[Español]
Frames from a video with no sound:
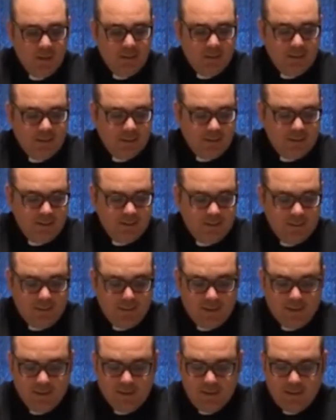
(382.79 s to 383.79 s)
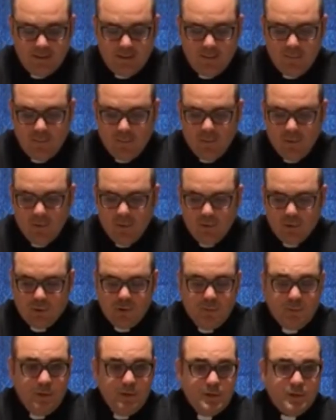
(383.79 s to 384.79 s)
tantísima gente que a lo mejor no
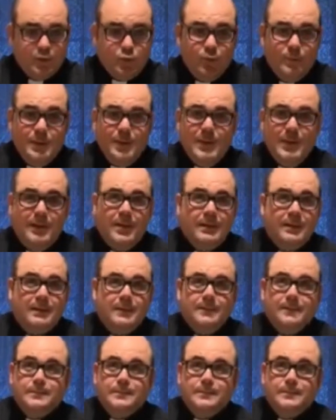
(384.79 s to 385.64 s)
se pone su vida